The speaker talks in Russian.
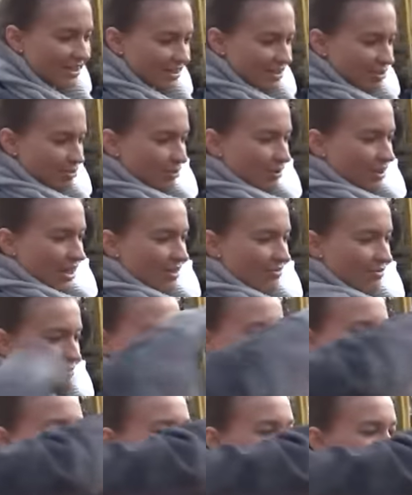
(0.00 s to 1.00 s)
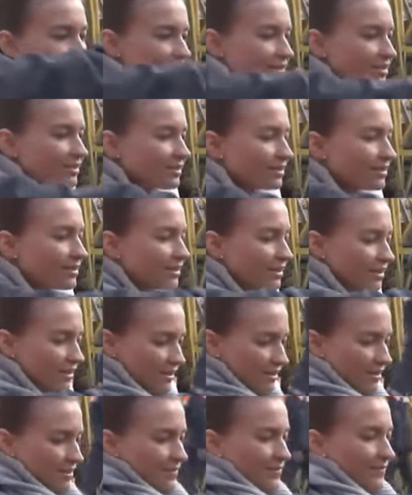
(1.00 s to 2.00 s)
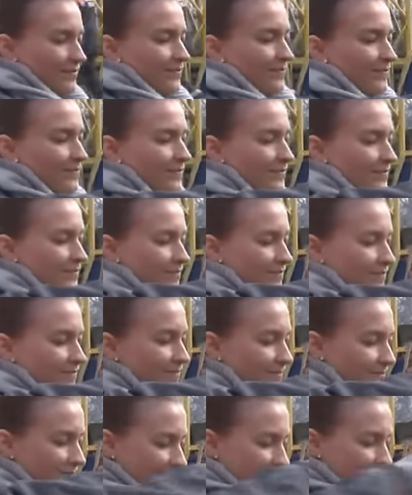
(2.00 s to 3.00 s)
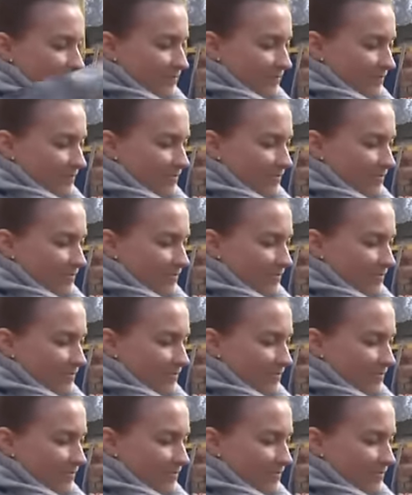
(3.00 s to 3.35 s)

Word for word: был, вот я там кирпич вот положил в этот собор.